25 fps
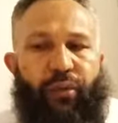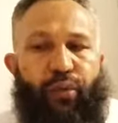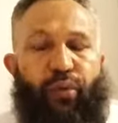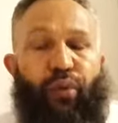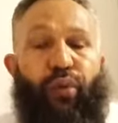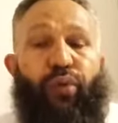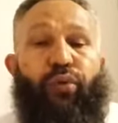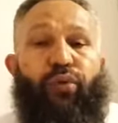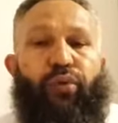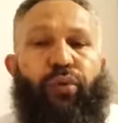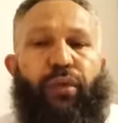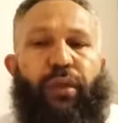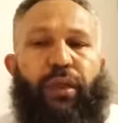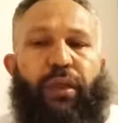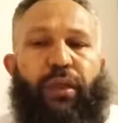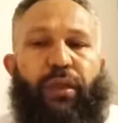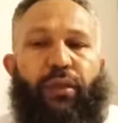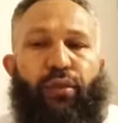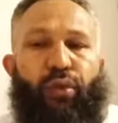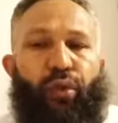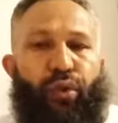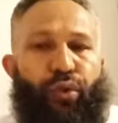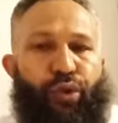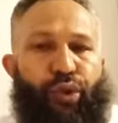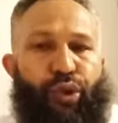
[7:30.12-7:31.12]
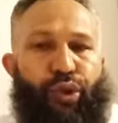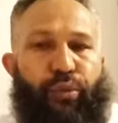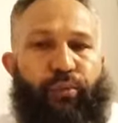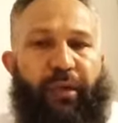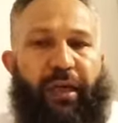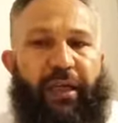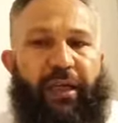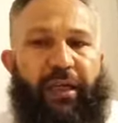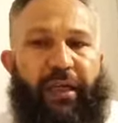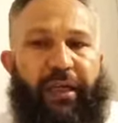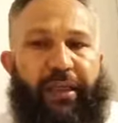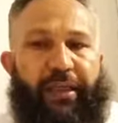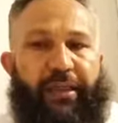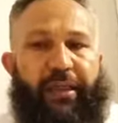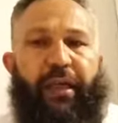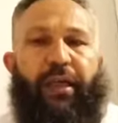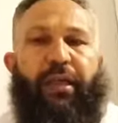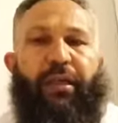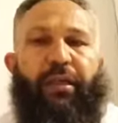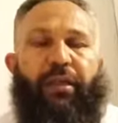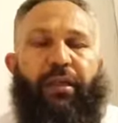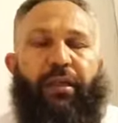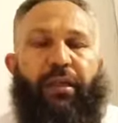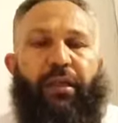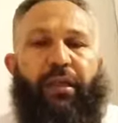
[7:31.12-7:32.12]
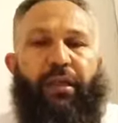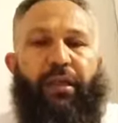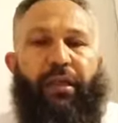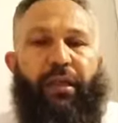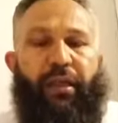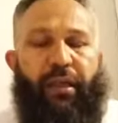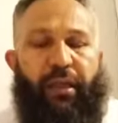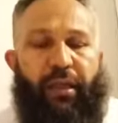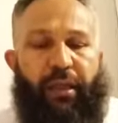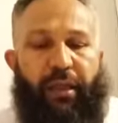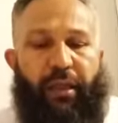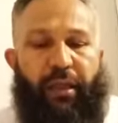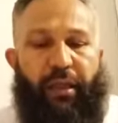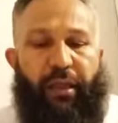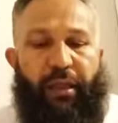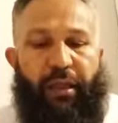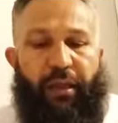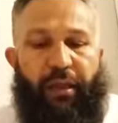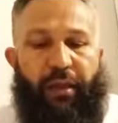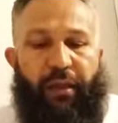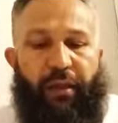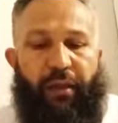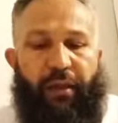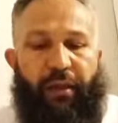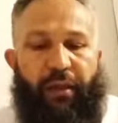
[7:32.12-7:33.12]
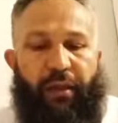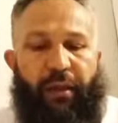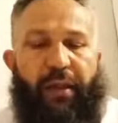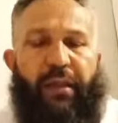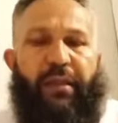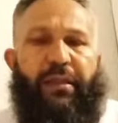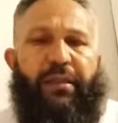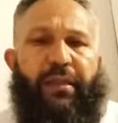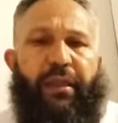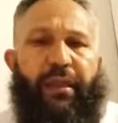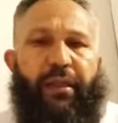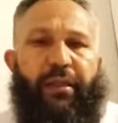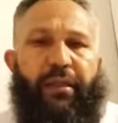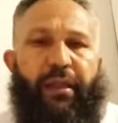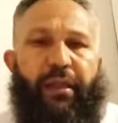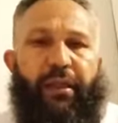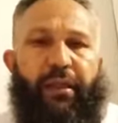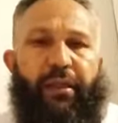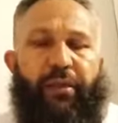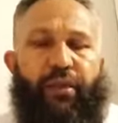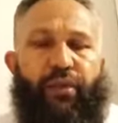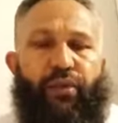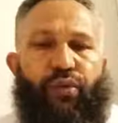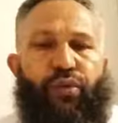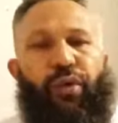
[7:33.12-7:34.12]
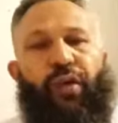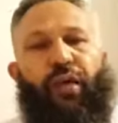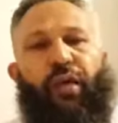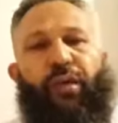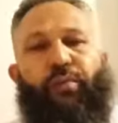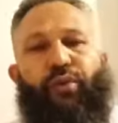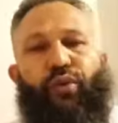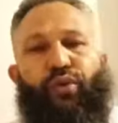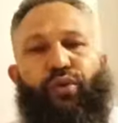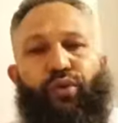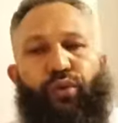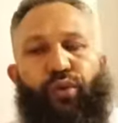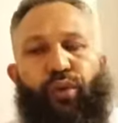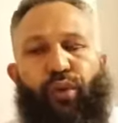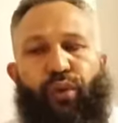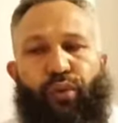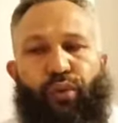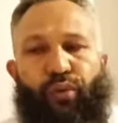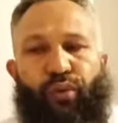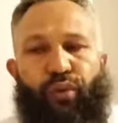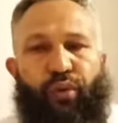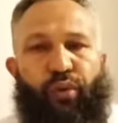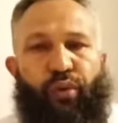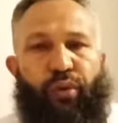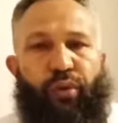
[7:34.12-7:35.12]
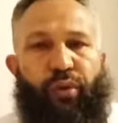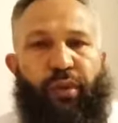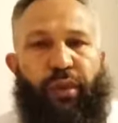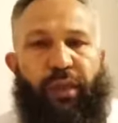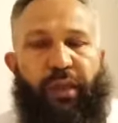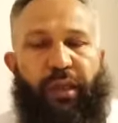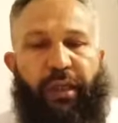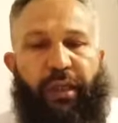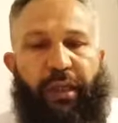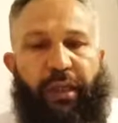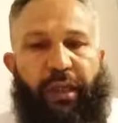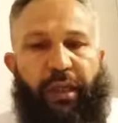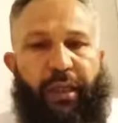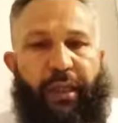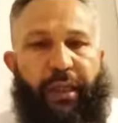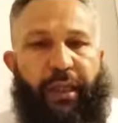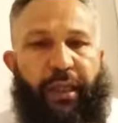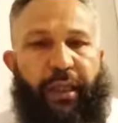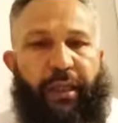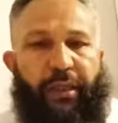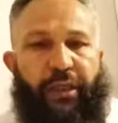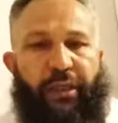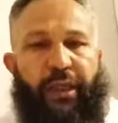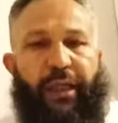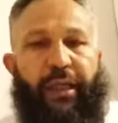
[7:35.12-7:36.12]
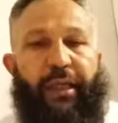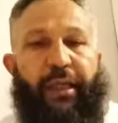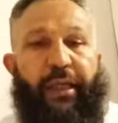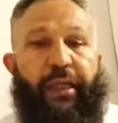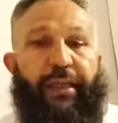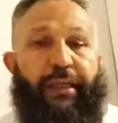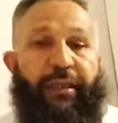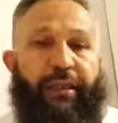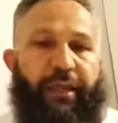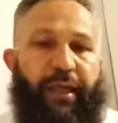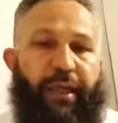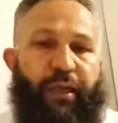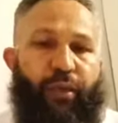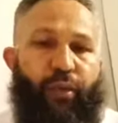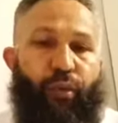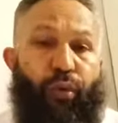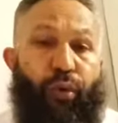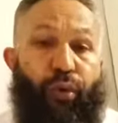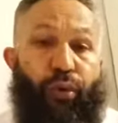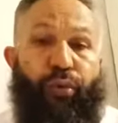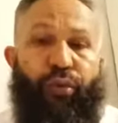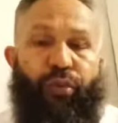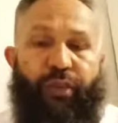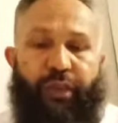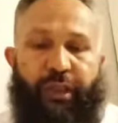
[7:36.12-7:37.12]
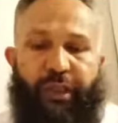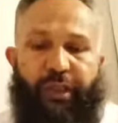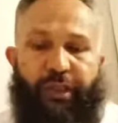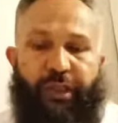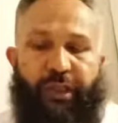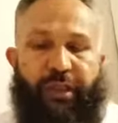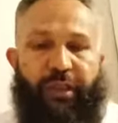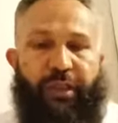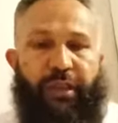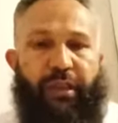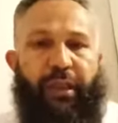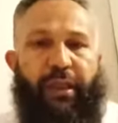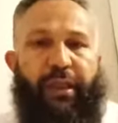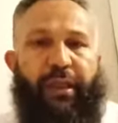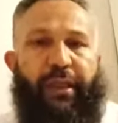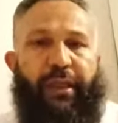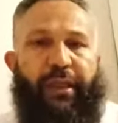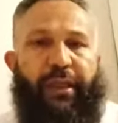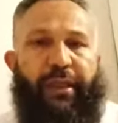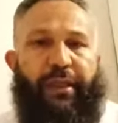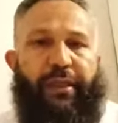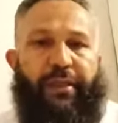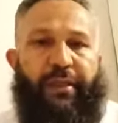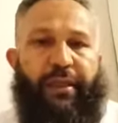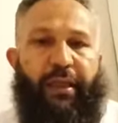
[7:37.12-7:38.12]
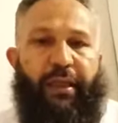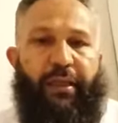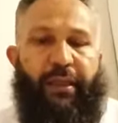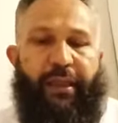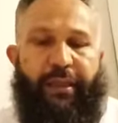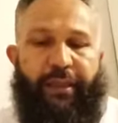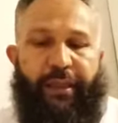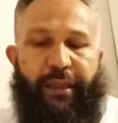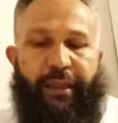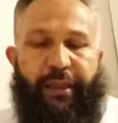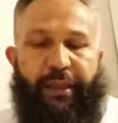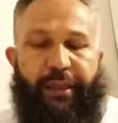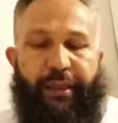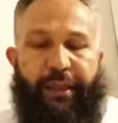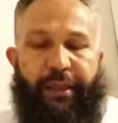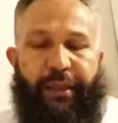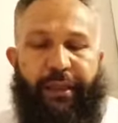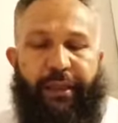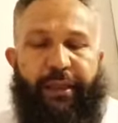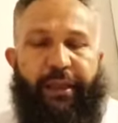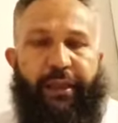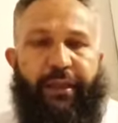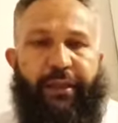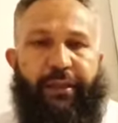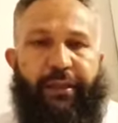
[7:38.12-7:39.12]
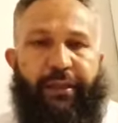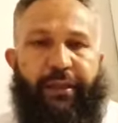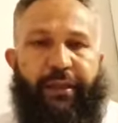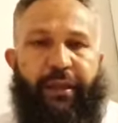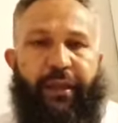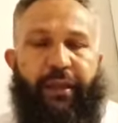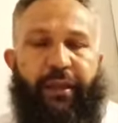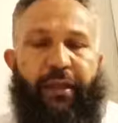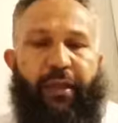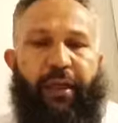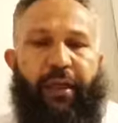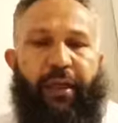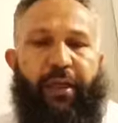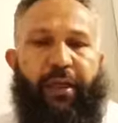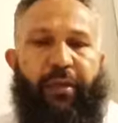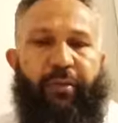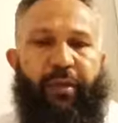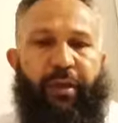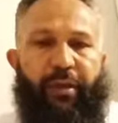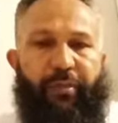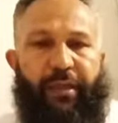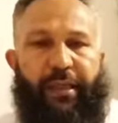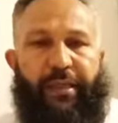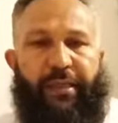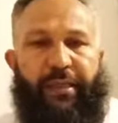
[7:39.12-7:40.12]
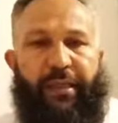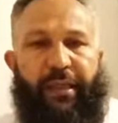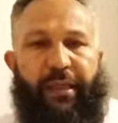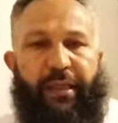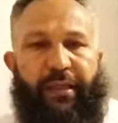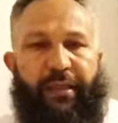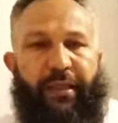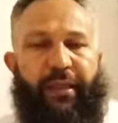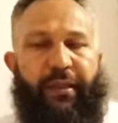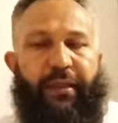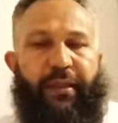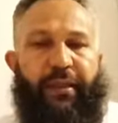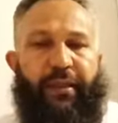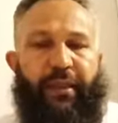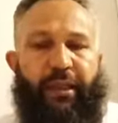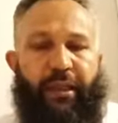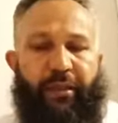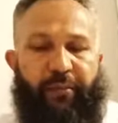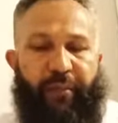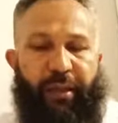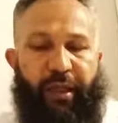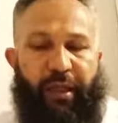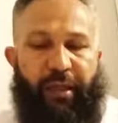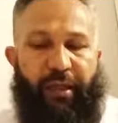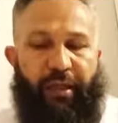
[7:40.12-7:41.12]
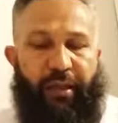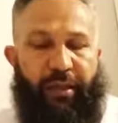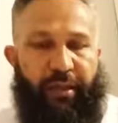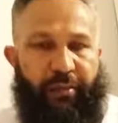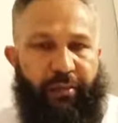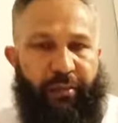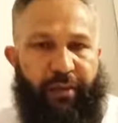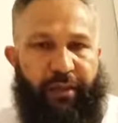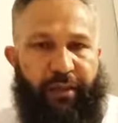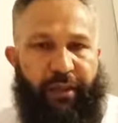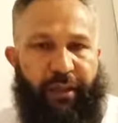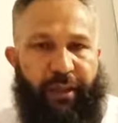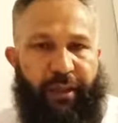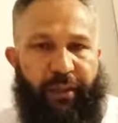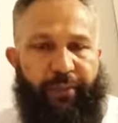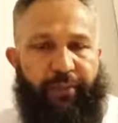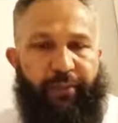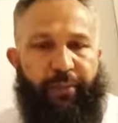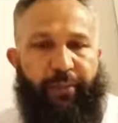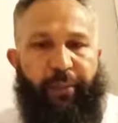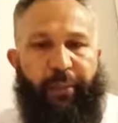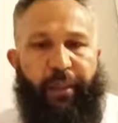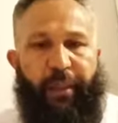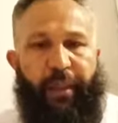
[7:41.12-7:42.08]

günlük konuşmalarda e, insanların söylemiş olduğu e, şeylerdir. Yani o gün için insanlar kendi aralarında hani bir meseleyi tekit etmek anlamında